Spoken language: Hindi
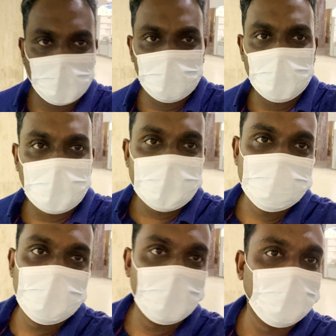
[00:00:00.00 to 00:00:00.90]
कंप्यूटर पार्ट्स
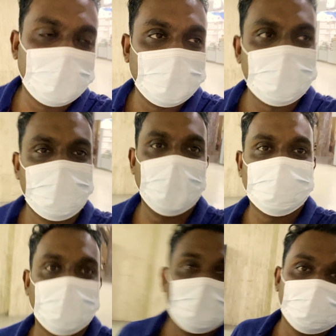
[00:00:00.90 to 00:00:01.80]
भी मिलता है यहाँ
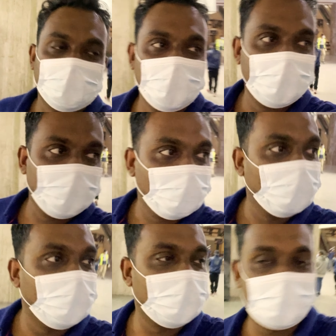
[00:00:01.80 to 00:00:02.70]
से ले सकते हैं आप
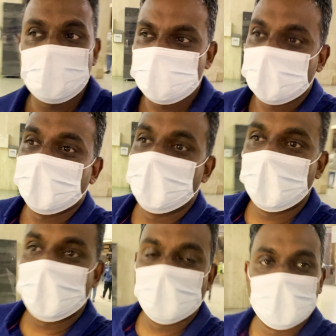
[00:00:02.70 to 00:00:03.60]
लोग आके अगर
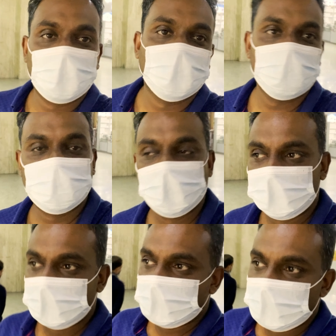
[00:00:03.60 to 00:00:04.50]
लेना होगा तो
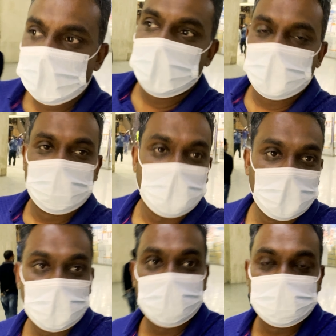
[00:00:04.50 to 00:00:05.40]
अच्छा
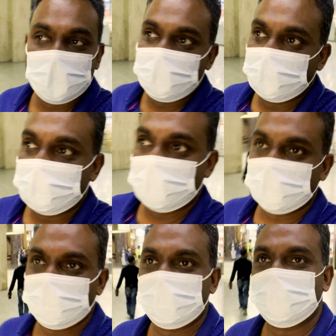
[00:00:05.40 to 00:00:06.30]
यहाँ सस्ता मिल जाता है
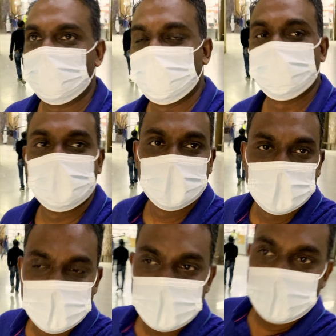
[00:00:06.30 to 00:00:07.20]
सब कुछ
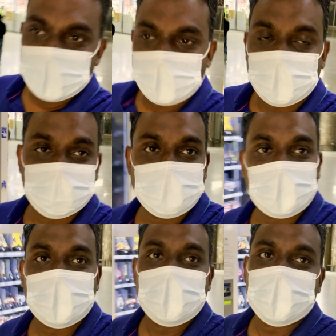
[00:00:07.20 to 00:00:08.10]
और जा
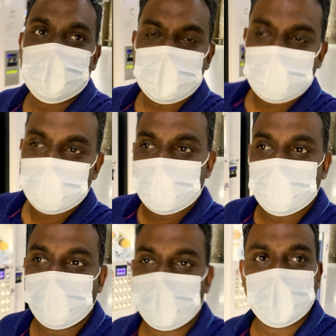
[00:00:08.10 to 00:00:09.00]
रहे हैं कार में
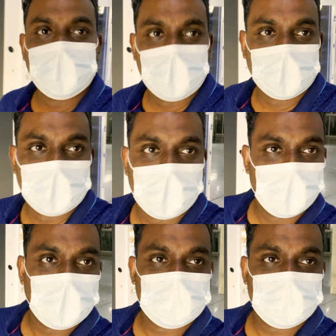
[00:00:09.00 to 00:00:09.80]
फिर मुझे कार में